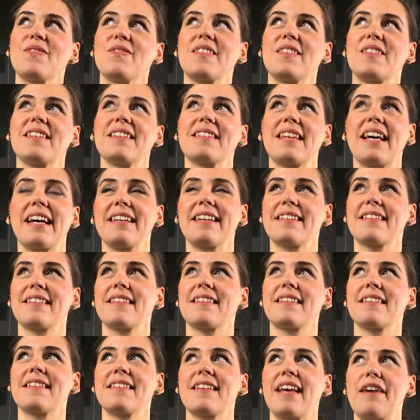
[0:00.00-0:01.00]
das heißt,
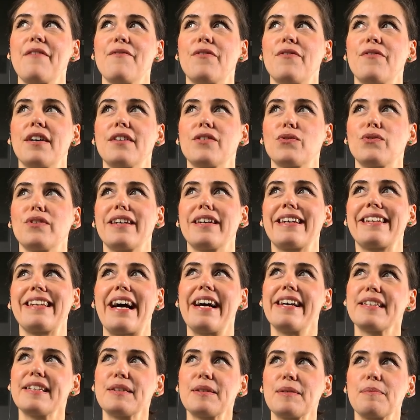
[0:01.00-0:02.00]
das ist einfach so eine
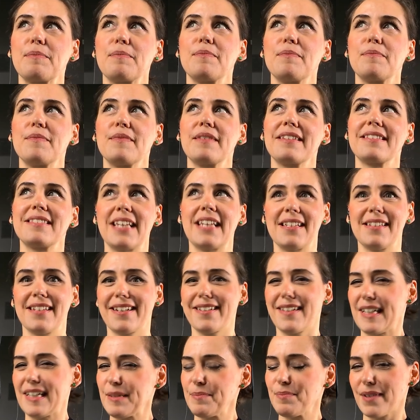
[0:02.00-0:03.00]
gleich, ein sehr, sehr
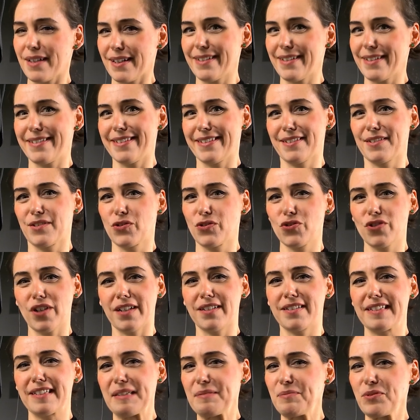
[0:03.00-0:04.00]
gleichberechtigtes
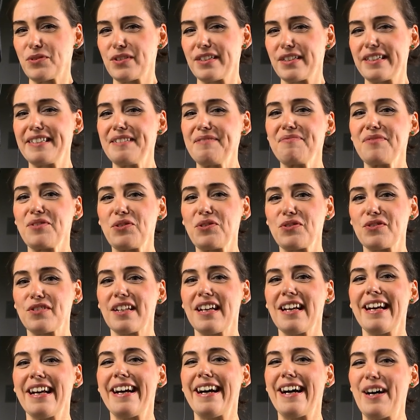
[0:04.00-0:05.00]
Strategiemodell. Und
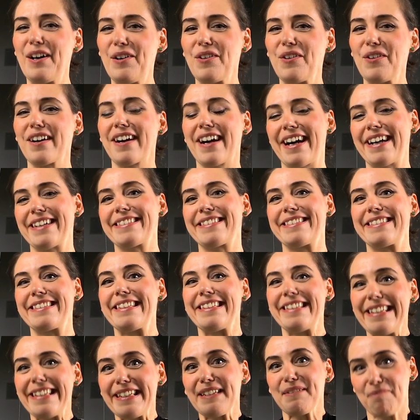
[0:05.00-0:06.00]
auch gerade die
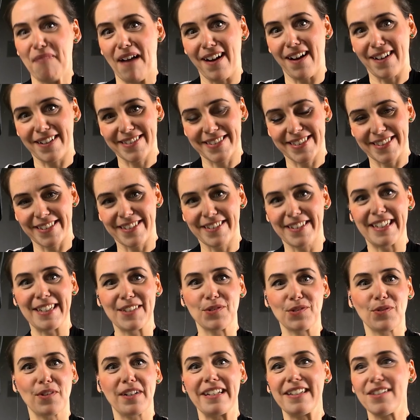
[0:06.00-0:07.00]
Nicht-Marketer,
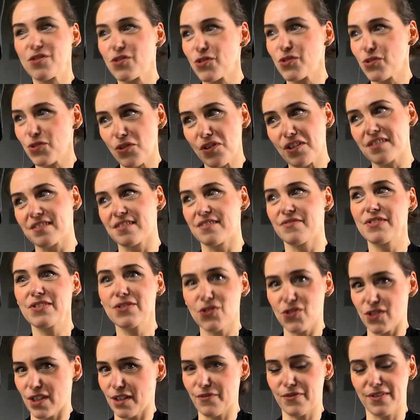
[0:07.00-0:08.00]
also Ingenieure,
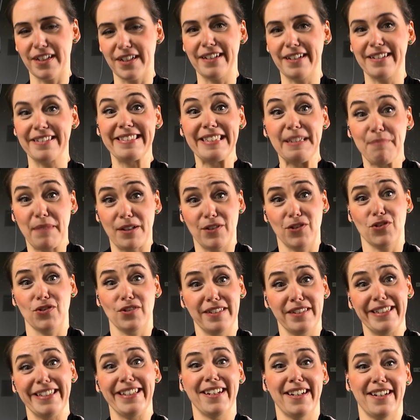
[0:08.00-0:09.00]
Wissenschaftler, die
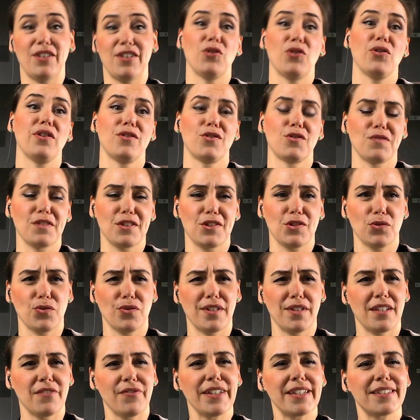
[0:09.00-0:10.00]
Menschen, die ja auch
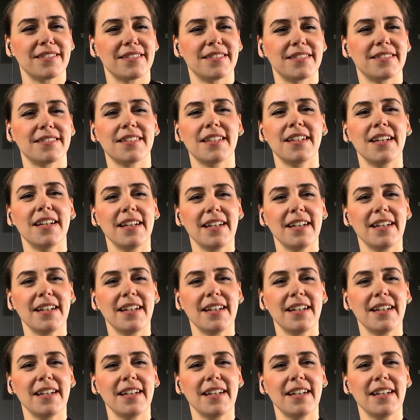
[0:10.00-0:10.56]
Innovationen entwickeln,